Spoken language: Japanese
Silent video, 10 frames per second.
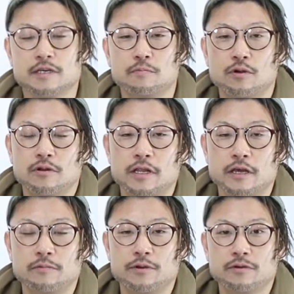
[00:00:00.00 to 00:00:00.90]
札幌
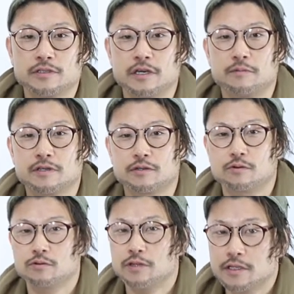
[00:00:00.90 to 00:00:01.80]
占い美容師裁判所の
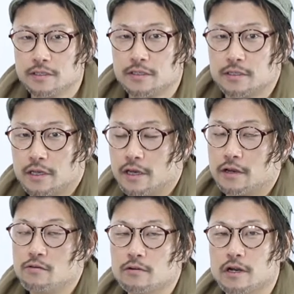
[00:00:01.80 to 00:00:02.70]
後藤です。
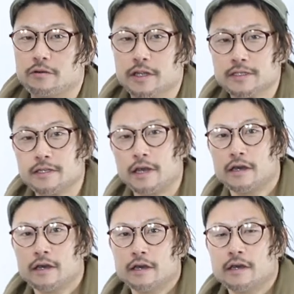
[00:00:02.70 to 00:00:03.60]
えー、今回はです
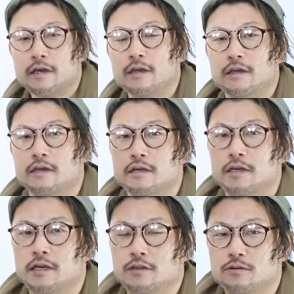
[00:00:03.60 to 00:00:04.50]
ね、
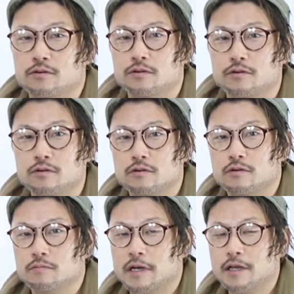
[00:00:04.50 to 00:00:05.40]
えー、
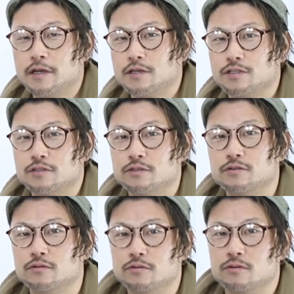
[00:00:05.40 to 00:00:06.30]
とバリアージュ
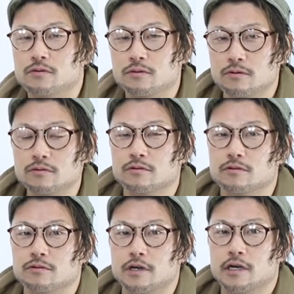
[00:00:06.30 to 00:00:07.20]
の方法
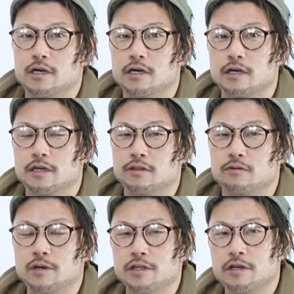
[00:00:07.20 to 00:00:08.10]
をあ、えー、
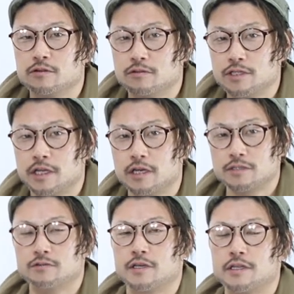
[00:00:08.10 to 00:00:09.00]
とマニュアルとして
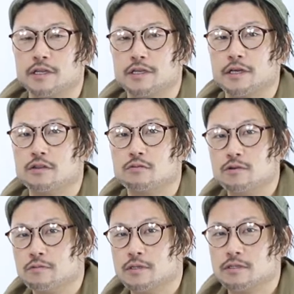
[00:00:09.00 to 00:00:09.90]
ちょっとやっていきたいと
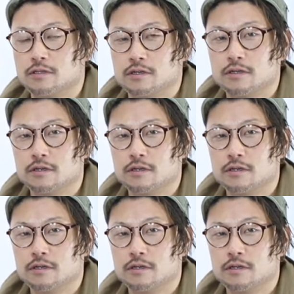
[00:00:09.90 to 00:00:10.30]
思います。